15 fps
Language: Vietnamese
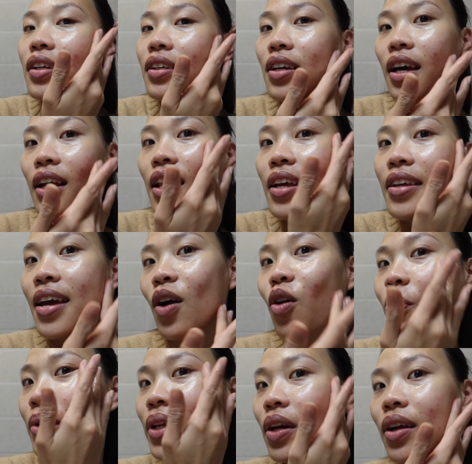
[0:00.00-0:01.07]
để là da của
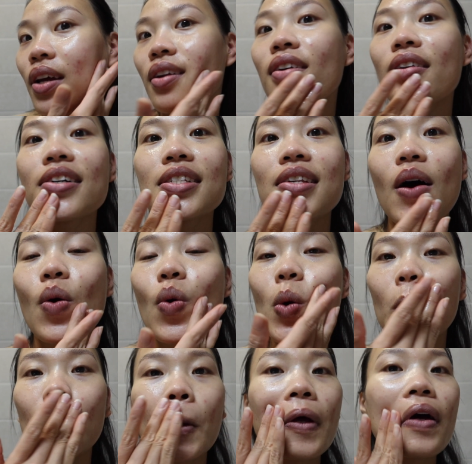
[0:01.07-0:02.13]
mình dạ này rất là xấu
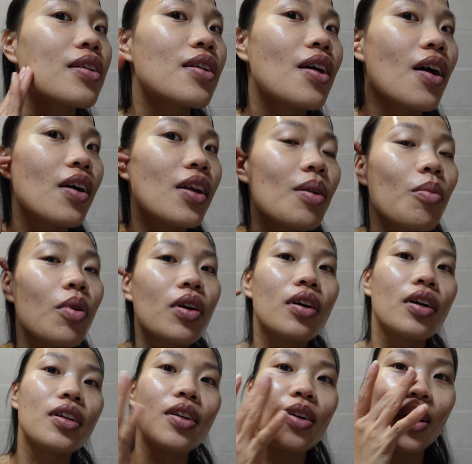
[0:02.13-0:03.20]
luôn đó nên mọi
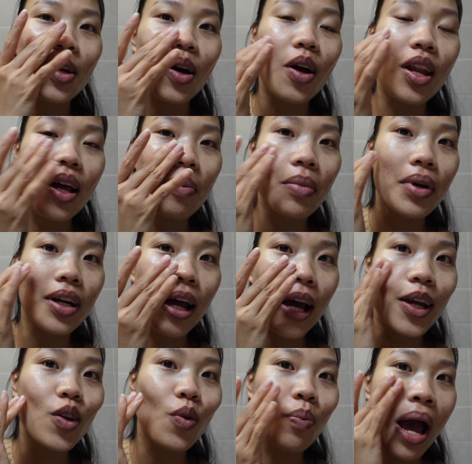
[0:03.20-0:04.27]
người đừng có nói là mình
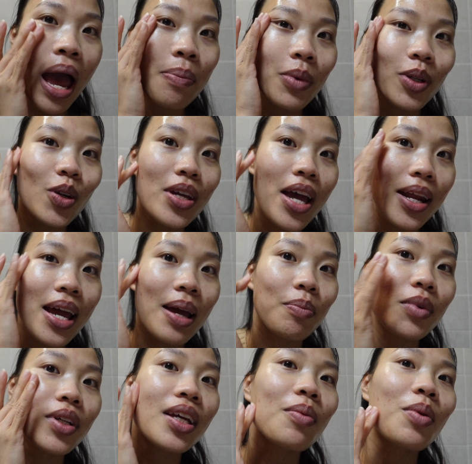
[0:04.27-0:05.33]
hay dùng app để cho da đẹp
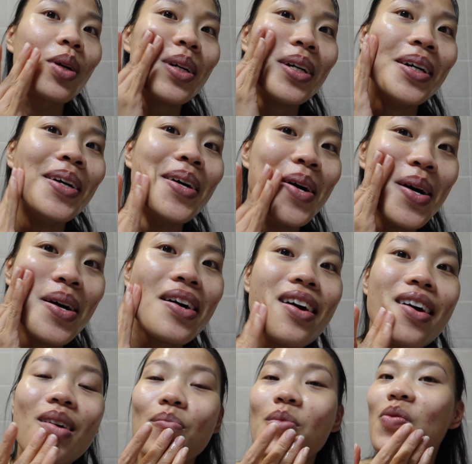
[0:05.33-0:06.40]
nữa nha mọi người
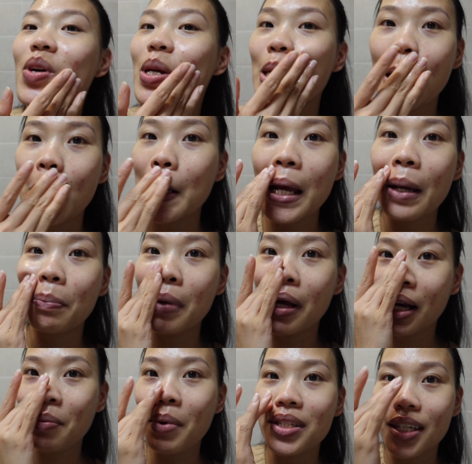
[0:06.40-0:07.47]
bởi vì da đẹp và
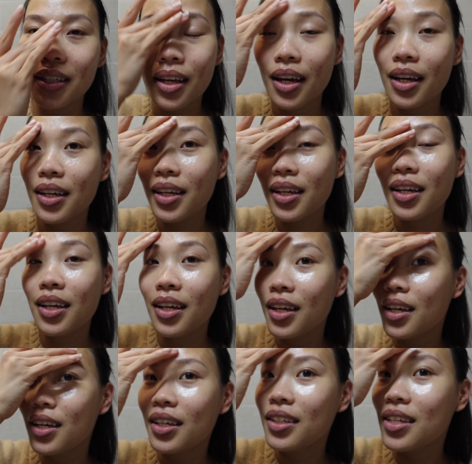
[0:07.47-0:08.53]
các bạn sẽ thấy
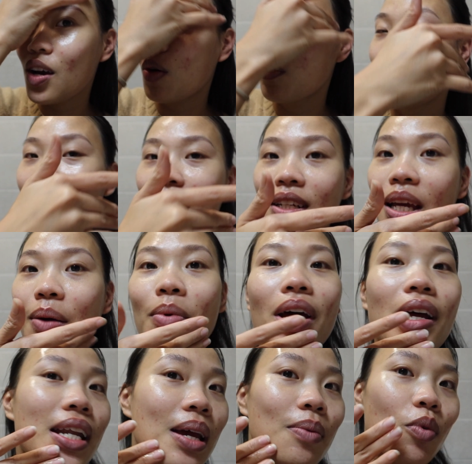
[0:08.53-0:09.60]
da của mình trên
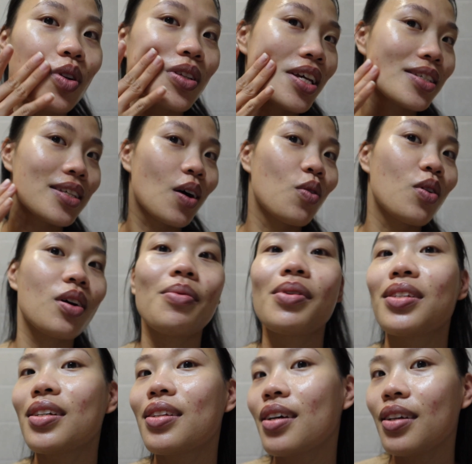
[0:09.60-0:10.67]
camera đẹp còn da xấu là các bạn
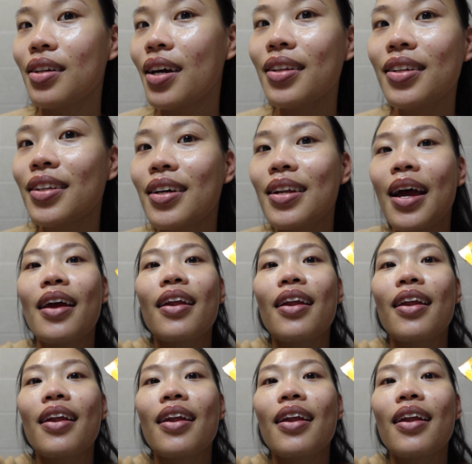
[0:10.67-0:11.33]
sẽ thấy hết như thế này